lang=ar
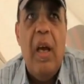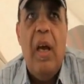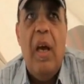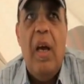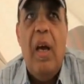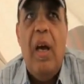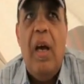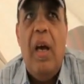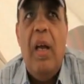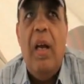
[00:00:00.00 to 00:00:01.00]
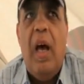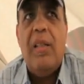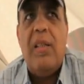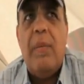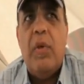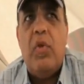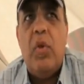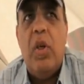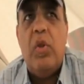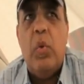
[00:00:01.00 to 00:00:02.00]
آه اللي حصل
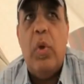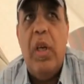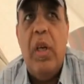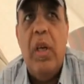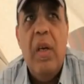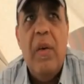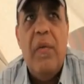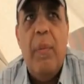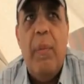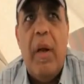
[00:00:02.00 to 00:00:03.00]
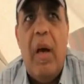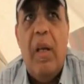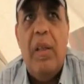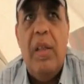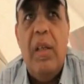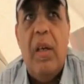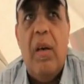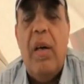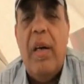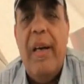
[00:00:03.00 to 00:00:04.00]
منصور العثوي جه في المرحله دي
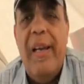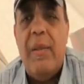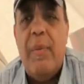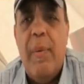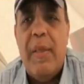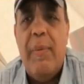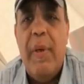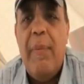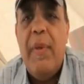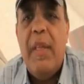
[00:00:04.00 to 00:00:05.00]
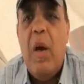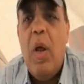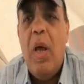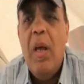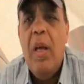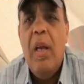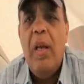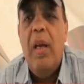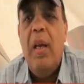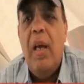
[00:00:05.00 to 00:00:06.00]
غير الاسم بس من امن دوله
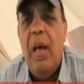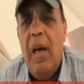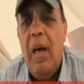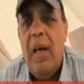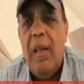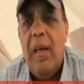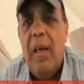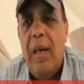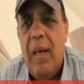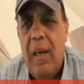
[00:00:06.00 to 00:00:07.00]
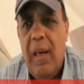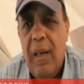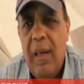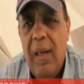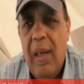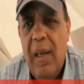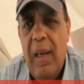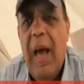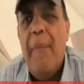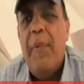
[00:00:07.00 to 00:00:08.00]

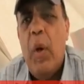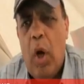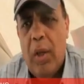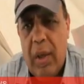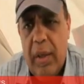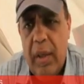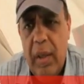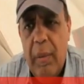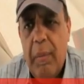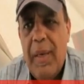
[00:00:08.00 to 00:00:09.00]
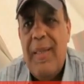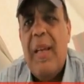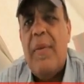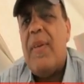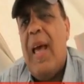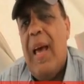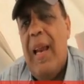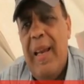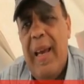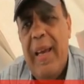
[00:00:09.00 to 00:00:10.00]
للامن الوطني بس نفس
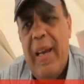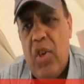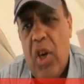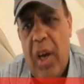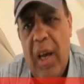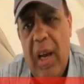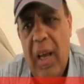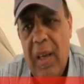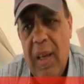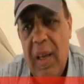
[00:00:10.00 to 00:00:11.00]
العقليه هي اللي شغاله